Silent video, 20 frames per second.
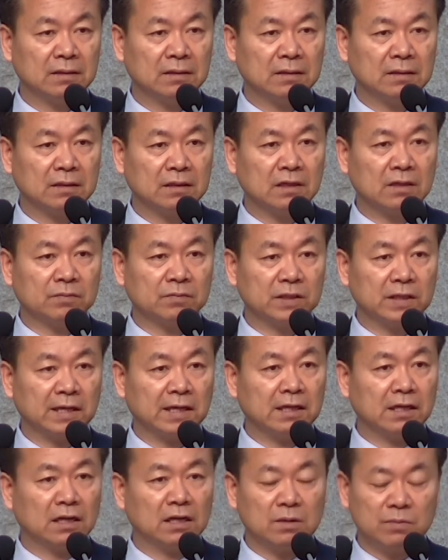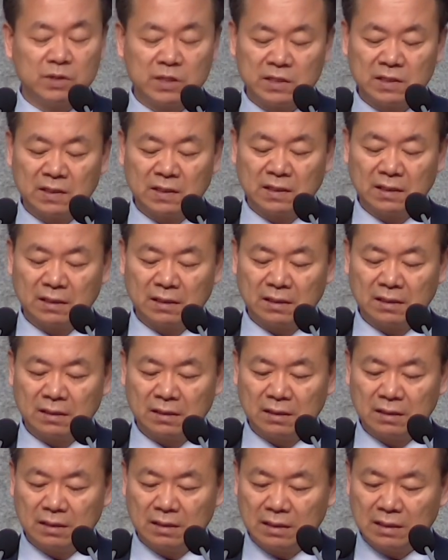따라합시다. 하나님이
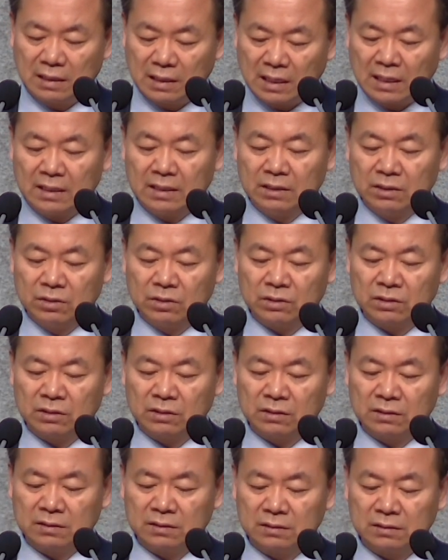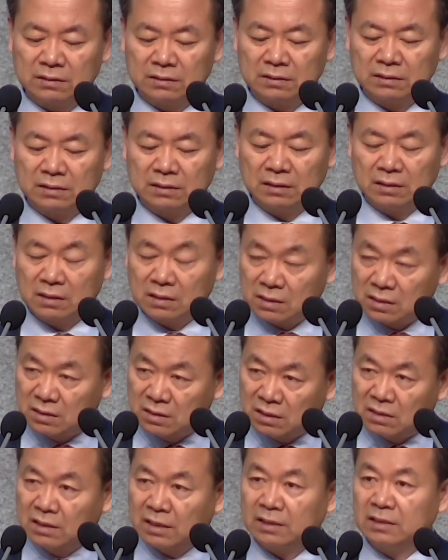아닌 것은
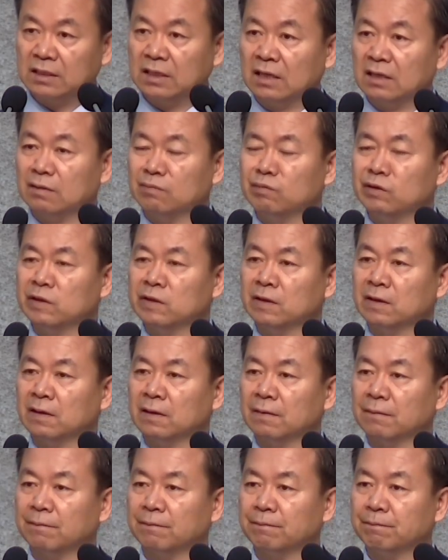끝까지 아닙니다.